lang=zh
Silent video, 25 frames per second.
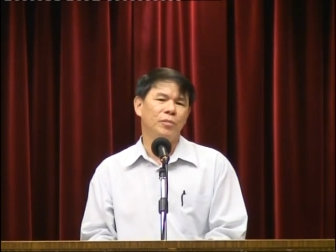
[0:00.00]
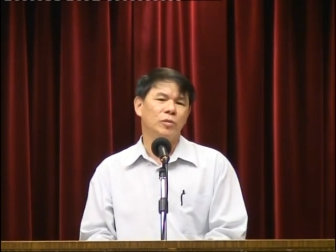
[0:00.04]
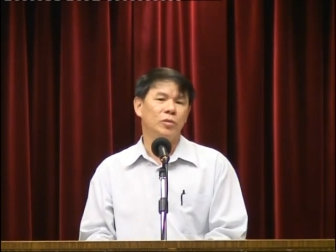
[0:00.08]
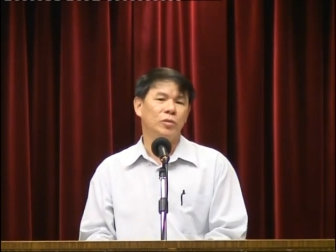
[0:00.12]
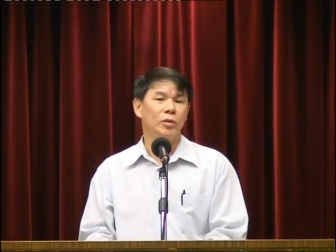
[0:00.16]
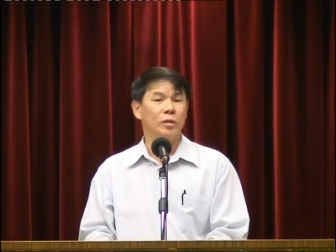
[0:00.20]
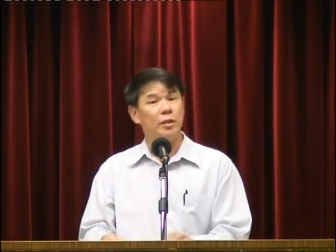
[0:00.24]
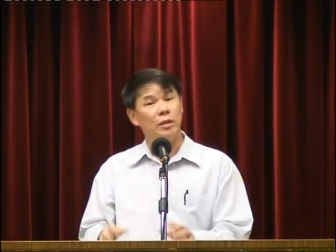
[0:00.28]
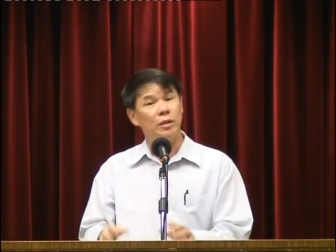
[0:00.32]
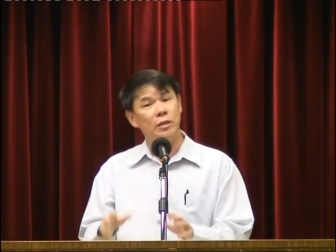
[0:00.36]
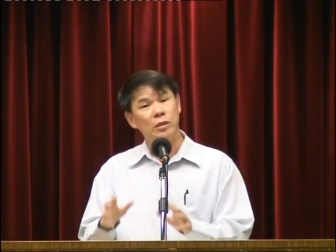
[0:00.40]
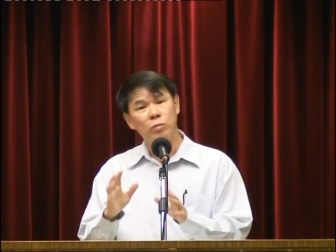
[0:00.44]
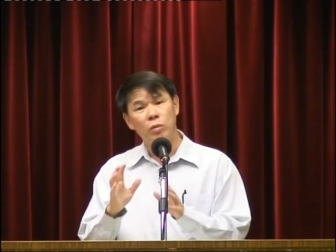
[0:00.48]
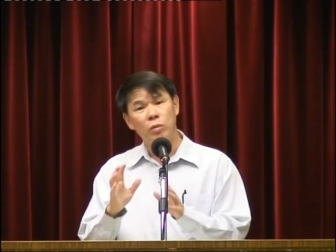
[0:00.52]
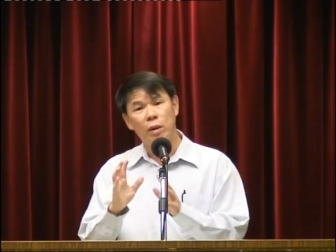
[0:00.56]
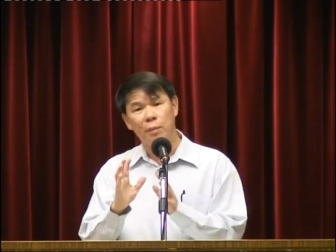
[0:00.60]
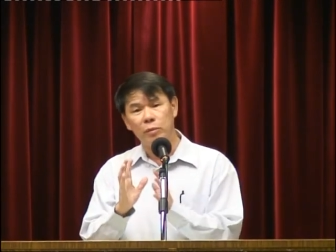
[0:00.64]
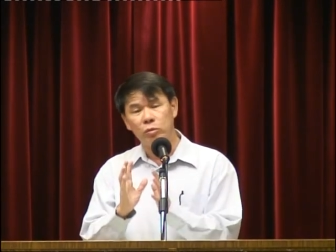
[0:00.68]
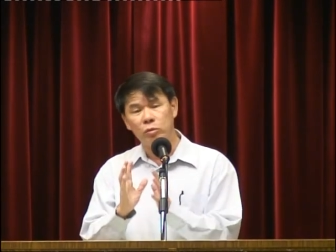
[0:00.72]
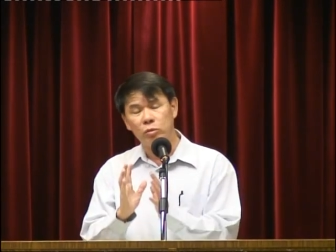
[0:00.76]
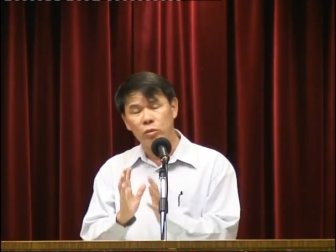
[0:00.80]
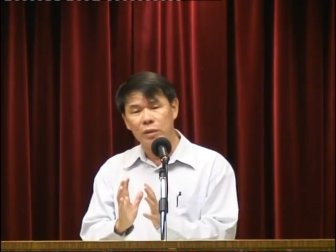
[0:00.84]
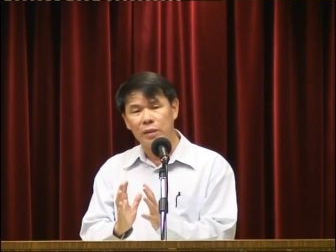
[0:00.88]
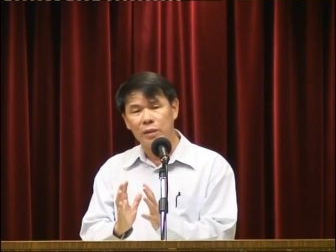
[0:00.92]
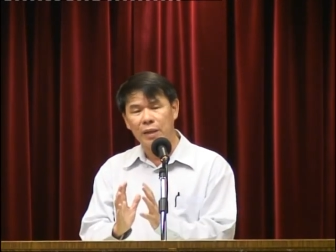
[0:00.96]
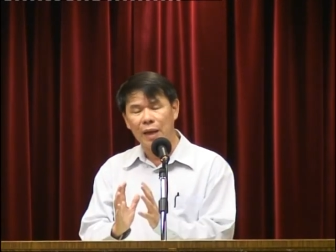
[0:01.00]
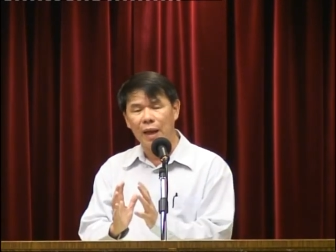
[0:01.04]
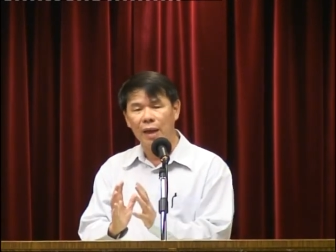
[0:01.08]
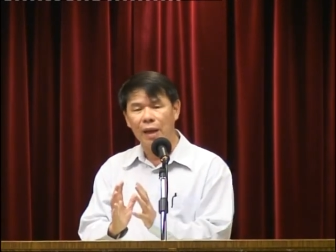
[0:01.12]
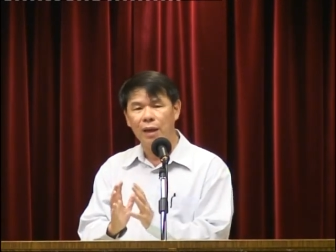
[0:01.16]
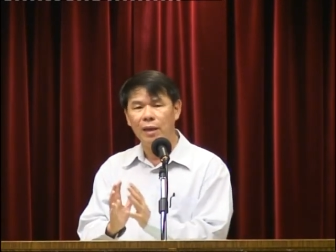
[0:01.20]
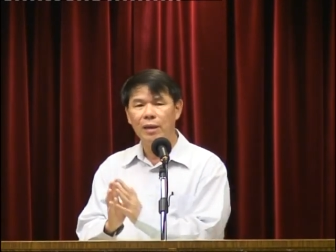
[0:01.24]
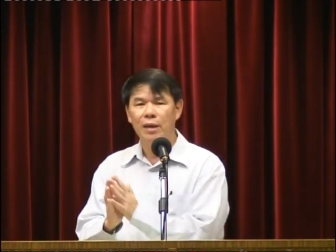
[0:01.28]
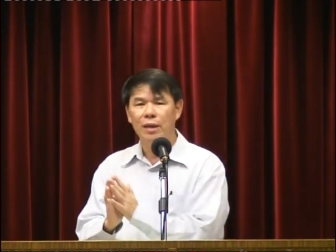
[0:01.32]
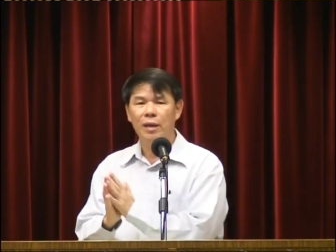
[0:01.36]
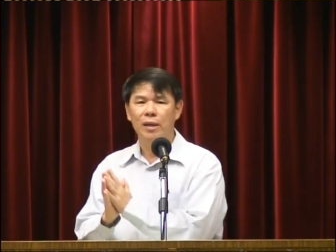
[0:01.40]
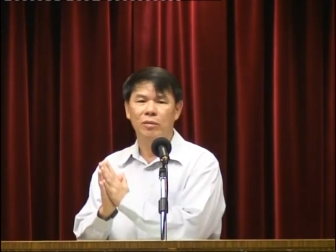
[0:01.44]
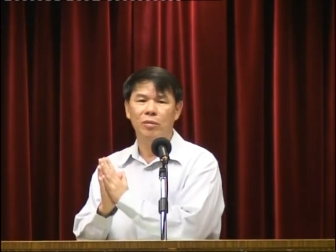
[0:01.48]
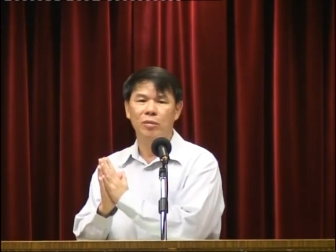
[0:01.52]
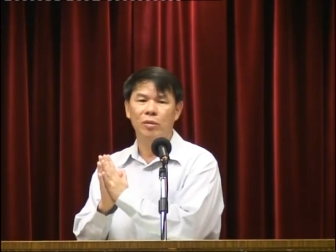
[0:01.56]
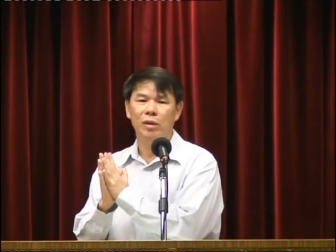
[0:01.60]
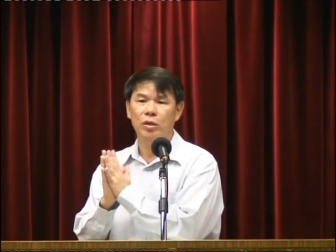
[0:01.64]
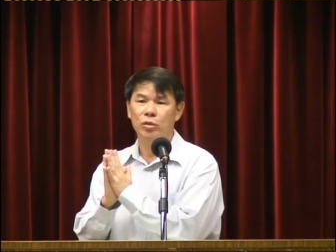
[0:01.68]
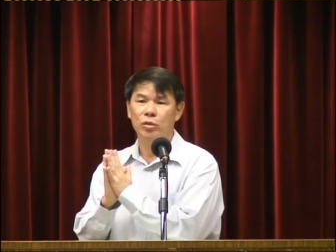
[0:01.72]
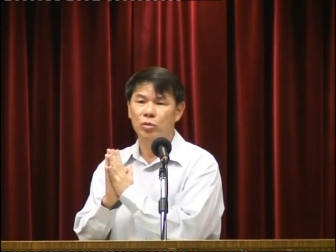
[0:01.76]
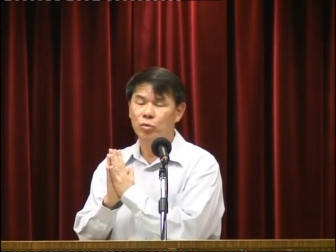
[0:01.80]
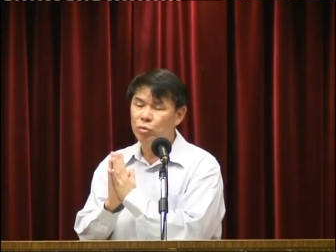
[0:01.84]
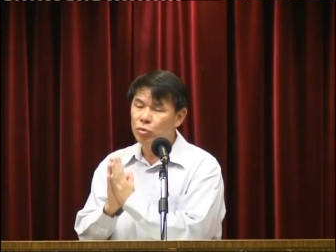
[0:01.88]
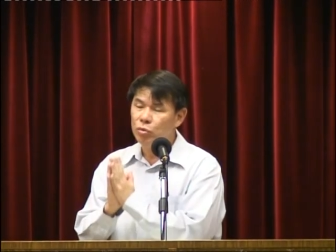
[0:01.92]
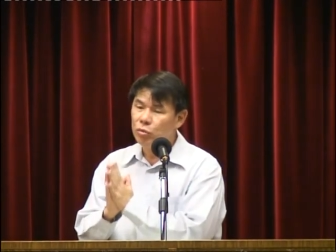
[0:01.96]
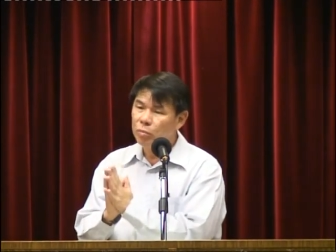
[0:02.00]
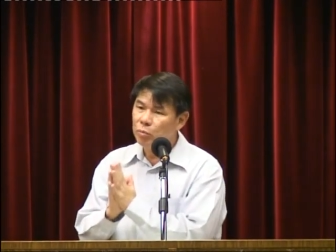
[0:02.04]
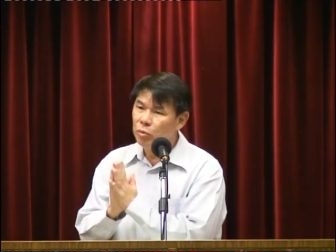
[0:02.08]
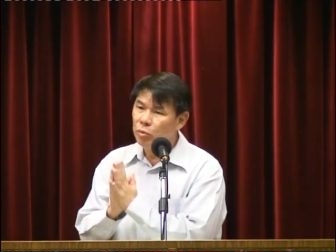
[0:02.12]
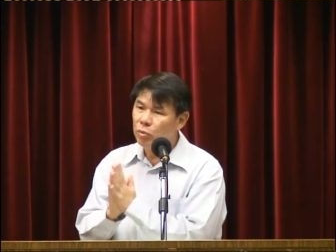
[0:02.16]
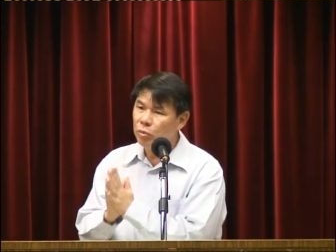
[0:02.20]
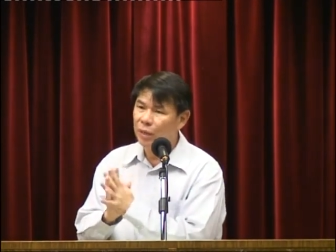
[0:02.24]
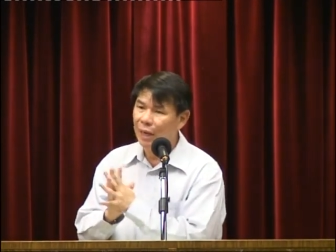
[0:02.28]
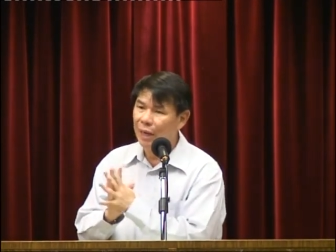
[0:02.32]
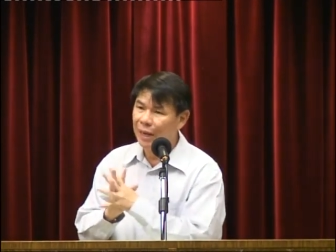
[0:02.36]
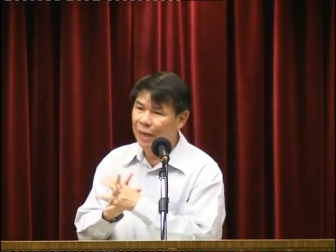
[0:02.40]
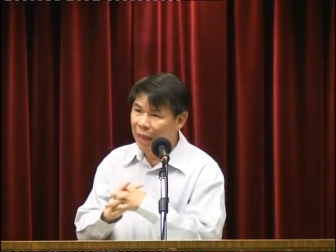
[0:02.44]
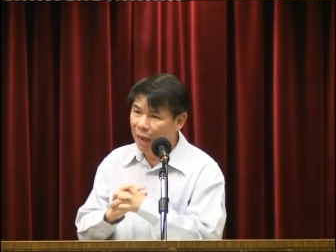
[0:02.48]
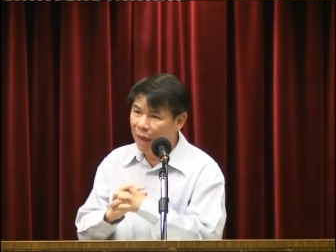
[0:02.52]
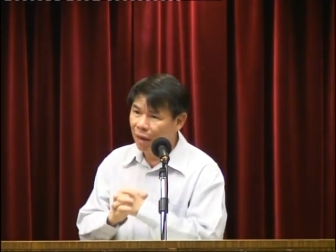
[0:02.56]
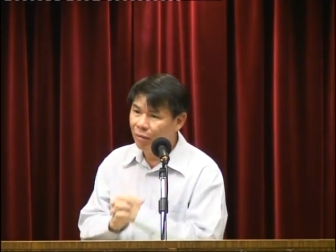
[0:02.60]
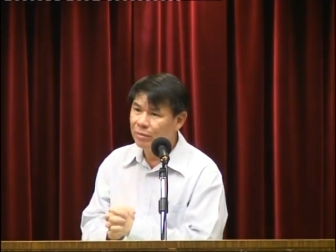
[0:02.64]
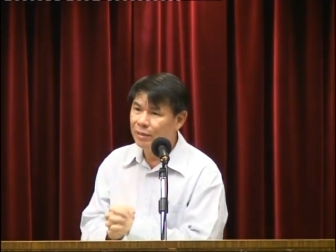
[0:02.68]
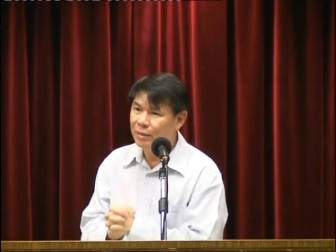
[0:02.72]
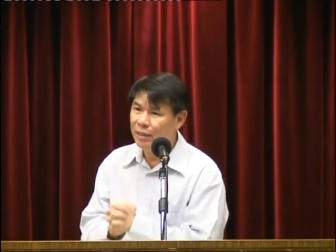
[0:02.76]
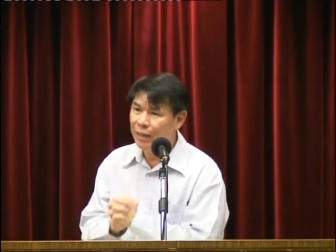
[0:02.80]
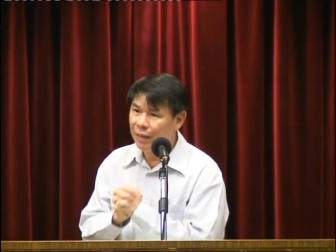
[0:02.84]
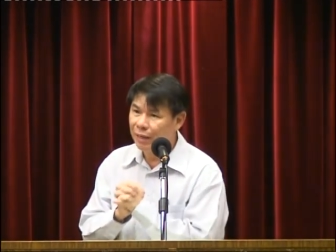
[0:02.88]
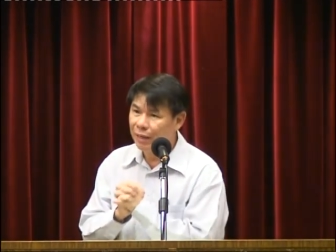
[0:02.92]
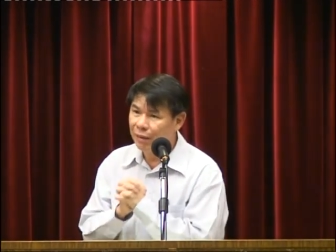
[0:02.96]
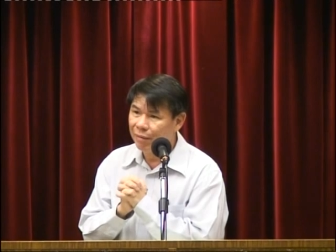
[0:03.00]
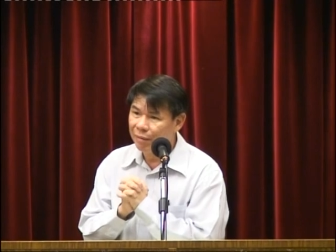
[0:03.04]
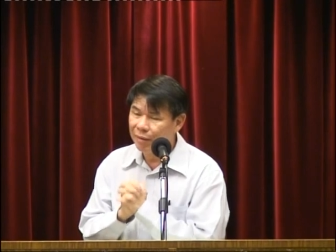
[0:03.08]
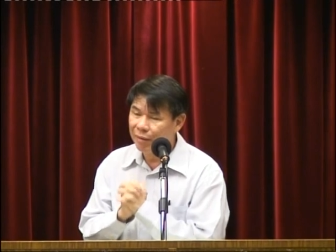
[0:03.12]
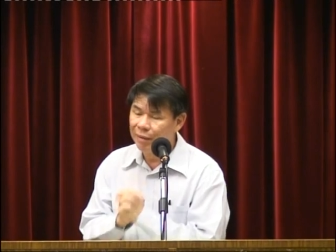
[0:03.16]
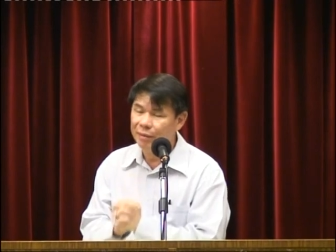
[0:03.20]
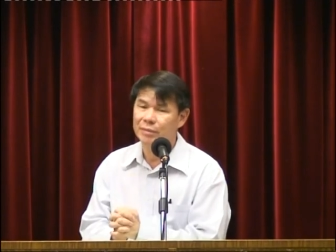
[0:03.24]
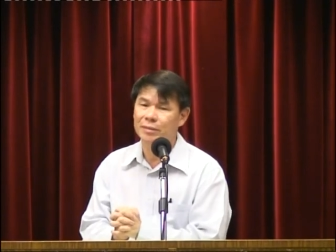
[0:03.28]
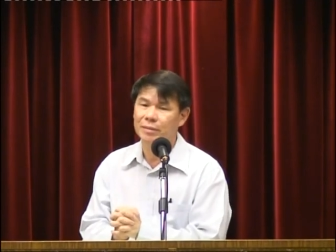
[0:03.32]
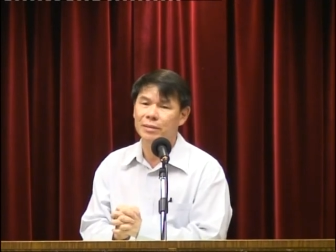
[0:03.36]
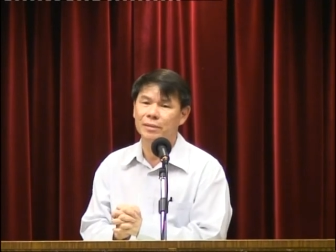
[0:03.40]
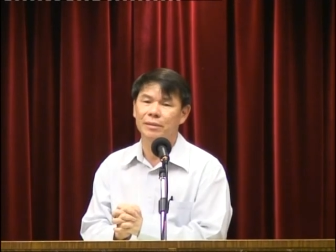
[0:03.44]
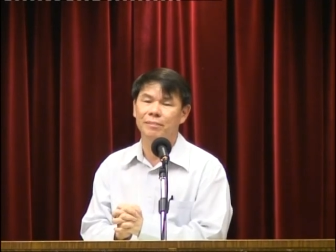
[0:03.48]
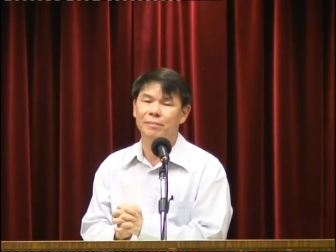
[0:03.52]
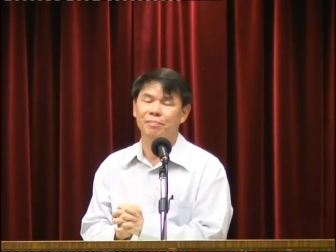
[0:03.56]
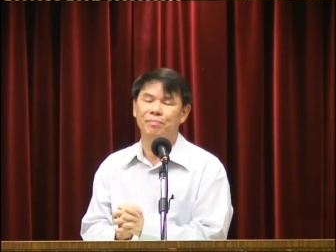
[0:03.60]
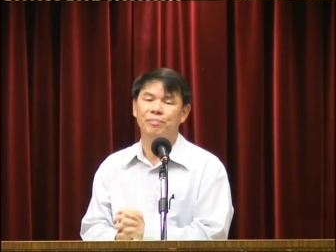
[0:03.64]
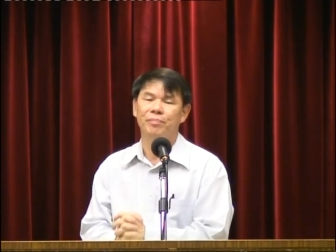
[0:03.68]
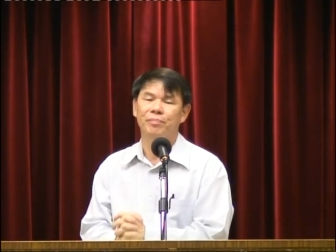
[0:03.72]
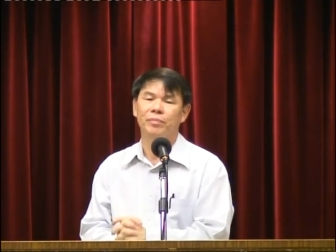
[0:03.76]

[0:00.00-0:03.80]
所以这是我们对他有一个初步的了解跟认识。